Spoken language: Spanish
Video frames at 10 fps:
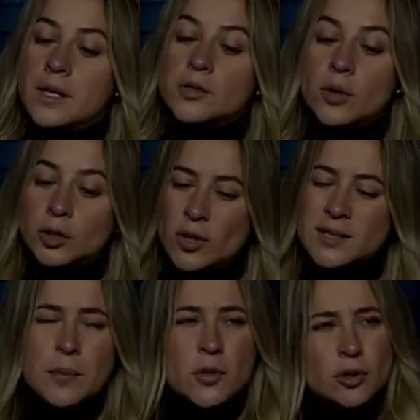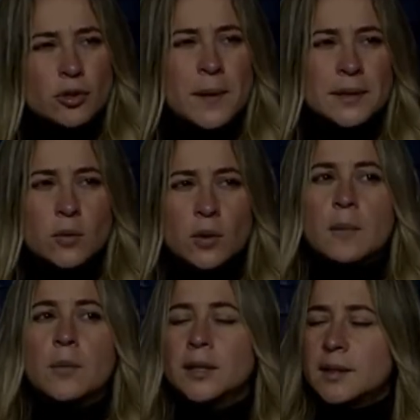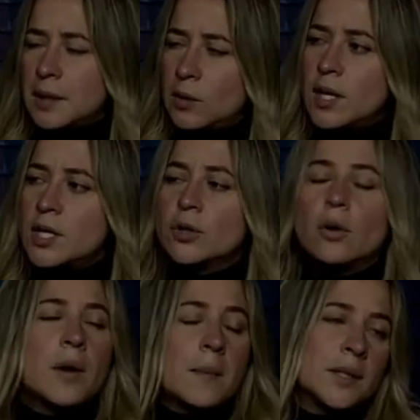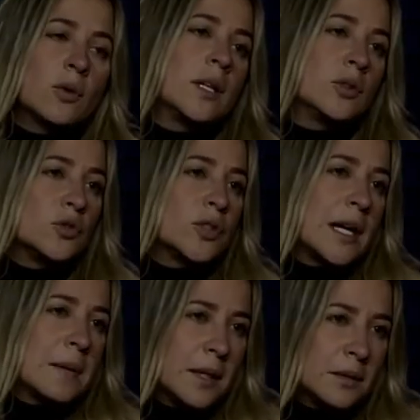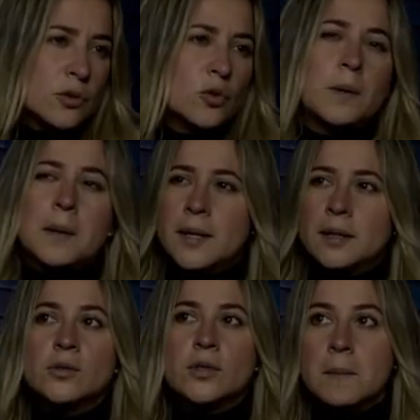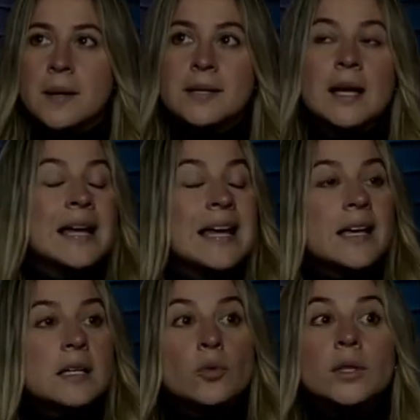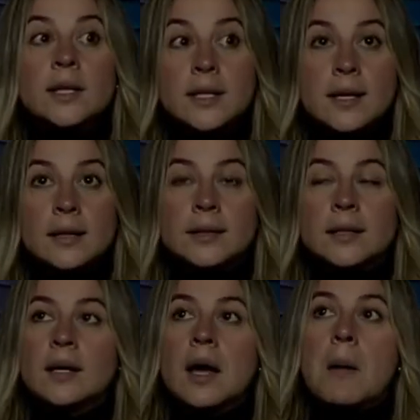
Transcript: sobre todo este proyecto en particular, porque también lo he hecho obviamente con la industria de alimentos, suplementos y demás, que es muy interesante,